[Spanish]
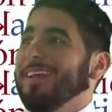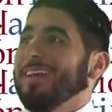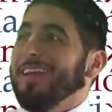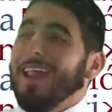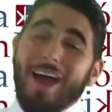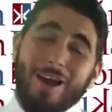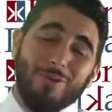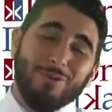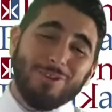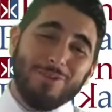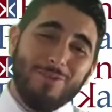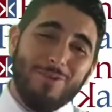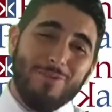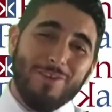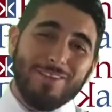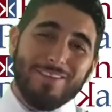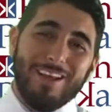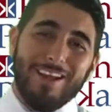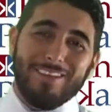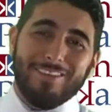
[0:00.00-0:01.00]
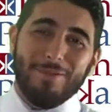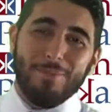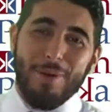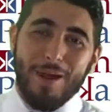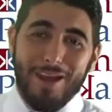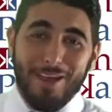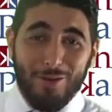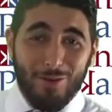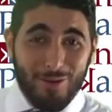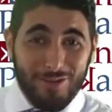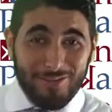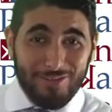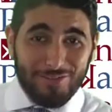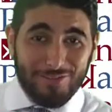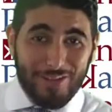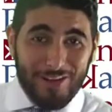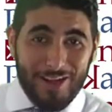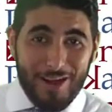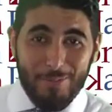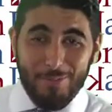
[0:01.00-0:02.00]
La última frase de la semana y con eso
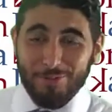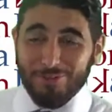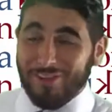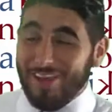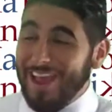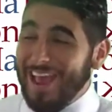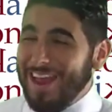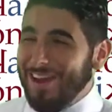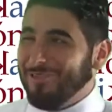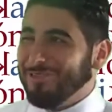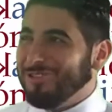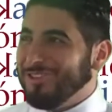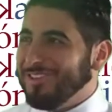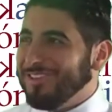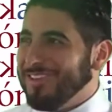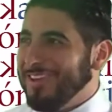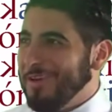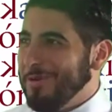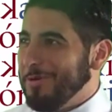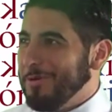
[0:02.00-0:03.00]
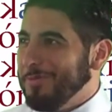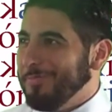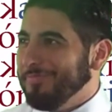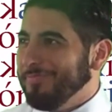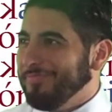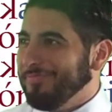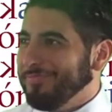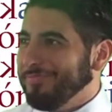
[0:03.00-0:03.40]
cerramos el noticiero.